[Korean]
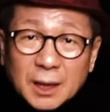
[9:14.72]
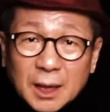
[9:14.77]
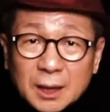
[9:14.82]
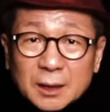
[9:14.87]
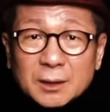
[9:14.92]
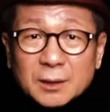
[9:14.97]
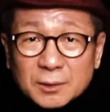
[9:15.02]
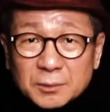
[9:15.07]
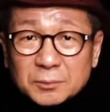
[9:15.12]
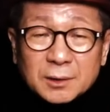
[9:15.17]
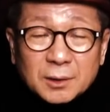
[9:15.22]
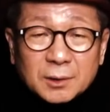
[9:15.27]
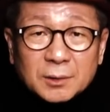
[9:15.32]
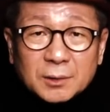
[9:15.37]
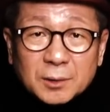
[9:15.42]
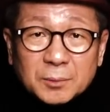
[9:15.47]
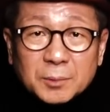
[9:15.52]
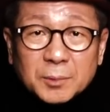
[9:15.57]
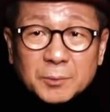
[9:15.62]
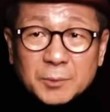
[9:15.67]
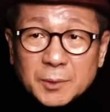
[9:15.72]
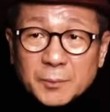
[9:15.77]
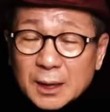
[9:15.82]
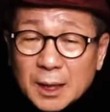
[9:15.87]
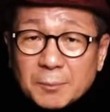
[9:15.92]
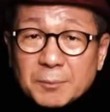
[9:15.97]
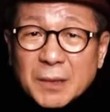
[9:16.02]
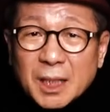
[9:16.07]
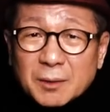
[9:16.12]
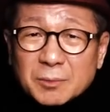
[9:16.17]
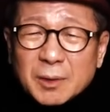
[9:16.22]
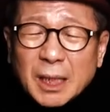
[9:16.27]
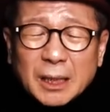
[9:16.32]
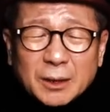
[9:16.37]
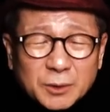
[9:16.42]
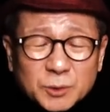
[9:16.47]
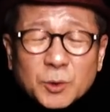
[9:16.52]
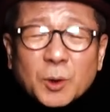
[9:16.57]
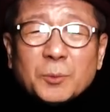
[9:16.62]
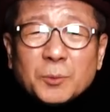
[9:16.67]
해요. 그런 거 보면 삼사십
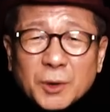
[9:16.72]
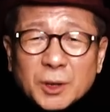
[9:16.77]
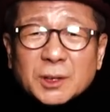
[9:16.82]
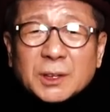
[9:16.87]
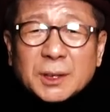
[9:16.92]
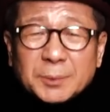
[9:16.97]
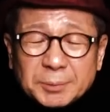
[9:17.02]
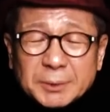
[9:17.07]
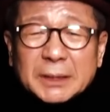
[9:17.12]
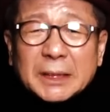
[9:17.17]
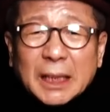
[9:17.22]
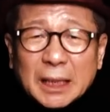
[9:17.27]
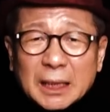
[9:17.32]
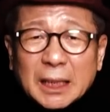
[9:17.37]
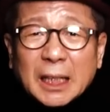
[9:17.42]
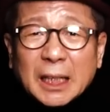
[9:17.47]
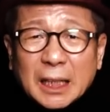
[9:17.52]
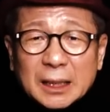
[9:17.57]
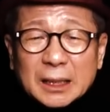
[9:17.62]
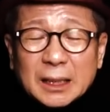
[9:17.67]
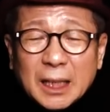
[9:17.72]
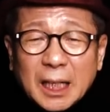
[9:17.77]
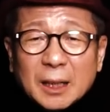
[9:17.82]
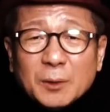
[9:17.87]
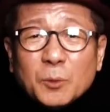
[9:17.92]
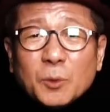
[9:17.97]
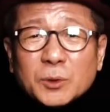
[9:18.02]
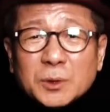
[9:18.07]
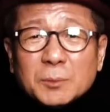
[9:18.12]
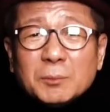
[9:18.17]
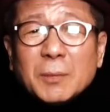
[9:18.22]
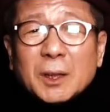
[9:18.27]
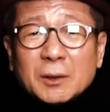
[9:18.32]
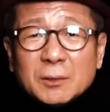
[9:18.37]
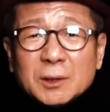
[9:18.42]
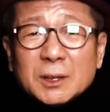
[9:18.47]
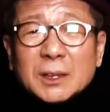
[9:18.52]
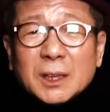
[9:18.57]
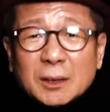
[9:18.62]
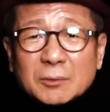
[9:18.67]
아 이거 조금 더 칩시다 그래. 그래 한오십만
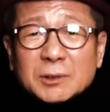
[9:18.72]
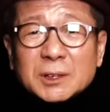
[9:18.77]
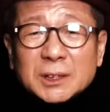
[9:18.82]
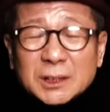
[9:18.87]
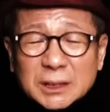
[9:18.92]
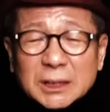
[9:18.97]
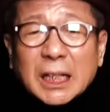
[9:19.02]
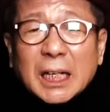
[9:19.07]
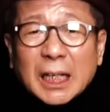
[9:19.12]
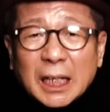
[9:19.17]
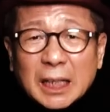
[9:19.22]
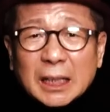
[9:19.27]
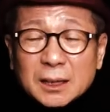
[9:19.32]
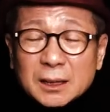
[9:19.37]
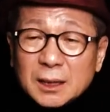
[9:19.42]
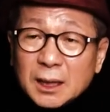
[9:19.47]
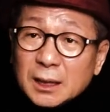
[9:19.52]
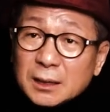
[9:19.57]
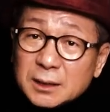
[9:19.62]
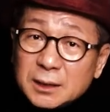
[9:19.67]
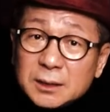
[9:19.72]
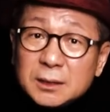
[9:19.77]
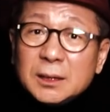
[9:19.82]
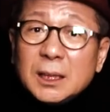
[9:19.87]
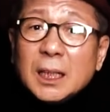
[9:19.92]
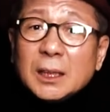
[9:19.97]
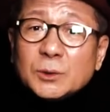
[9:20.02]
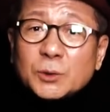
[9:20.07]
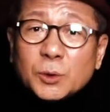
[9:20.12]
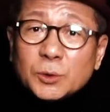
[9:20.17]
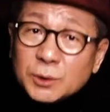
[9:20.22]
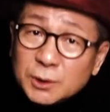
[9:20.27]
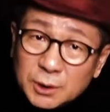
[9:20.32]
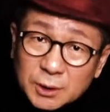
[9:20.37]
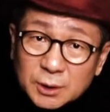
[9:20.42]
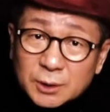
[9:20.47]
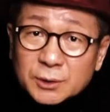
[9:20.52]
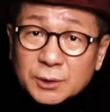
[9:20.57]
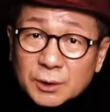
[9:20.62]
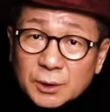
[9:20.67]
원이라고 치자. 그래 그게
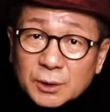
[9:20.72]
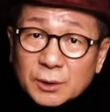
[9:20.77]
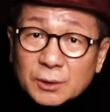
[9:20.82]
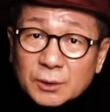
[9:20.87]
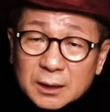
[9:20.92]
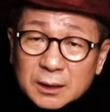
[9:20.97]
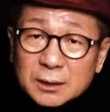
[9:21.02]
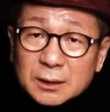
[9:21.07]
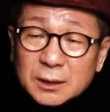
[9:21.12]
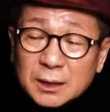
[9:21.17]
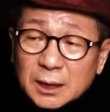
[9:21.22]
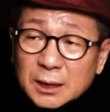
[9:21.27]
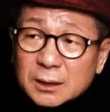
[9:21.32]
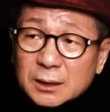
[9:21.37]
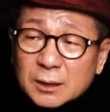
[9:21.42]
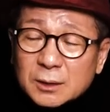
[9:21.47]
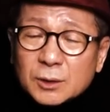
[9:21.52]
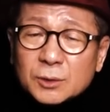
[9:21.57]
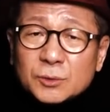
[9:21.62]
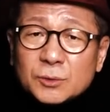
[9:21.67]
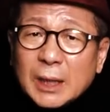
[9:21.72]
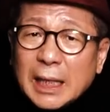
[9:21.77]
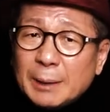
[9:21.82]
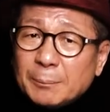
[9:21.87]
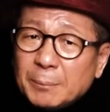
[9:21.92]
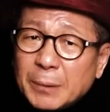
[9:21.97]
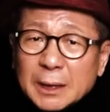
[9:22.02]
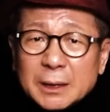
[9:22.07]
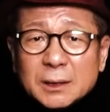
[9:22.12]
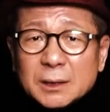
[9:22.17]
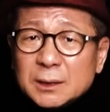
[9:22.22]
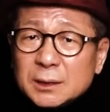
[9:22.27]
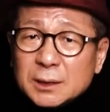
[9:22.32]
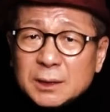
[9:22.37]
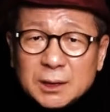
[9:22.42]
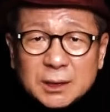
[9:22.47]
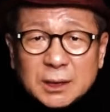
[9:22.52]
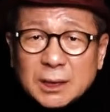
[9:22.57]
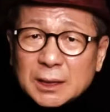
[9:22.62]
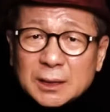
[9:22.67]
촌지였어요. 그런데 그것도 안
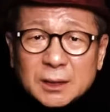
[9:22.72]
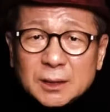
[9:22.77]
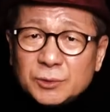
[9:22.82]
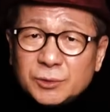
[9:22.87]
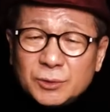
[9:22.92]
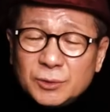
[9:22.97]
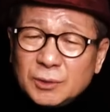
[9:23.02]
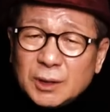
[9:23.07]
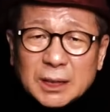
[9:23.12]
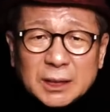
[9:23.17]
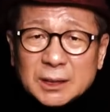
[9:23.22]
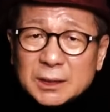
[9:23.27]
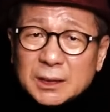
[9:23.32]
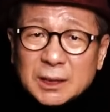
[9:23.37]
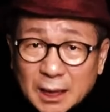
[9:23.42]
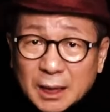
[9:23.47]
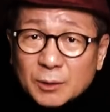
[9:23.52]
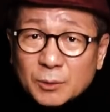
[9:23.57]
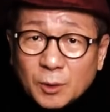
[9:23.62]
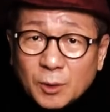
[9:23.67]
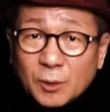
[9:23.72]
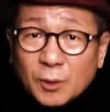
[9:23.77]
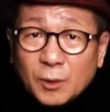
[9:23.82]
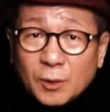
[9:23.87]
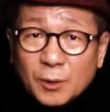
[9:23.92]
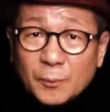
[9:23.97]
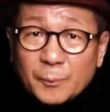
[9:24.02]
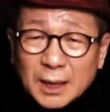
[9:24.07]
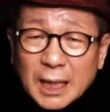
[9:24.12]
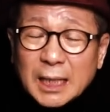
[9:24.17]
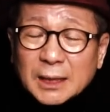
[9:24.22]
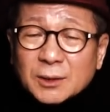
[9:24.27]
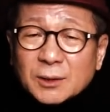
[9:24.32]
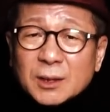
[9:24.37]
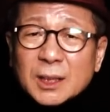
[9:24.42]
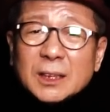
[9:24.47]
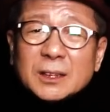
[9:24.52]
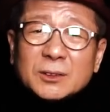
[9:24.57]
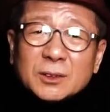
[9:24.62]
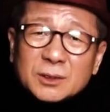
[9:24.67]
받는 기자들 훌륭한 기자고
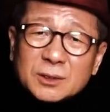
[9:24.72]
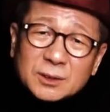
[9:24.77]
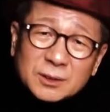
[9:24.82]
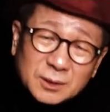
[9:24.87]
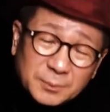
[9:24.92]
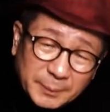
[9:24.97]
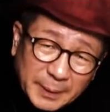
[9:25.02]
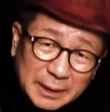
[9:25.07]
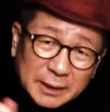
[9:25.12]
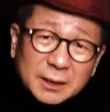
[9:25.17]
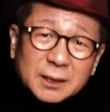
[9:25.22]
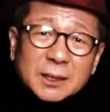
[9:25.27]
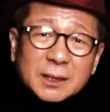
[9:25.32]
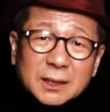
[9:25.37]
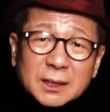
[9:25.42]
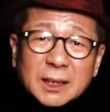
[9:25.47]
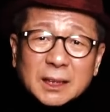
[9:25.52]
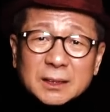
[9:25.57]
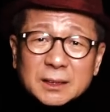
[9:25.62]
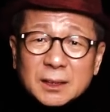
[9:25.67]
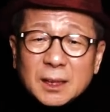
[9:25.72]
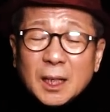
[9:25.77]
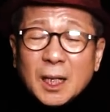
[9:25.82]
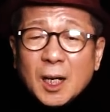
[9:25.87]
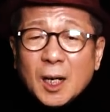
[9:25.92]
타성에 젖어서 받는 기자들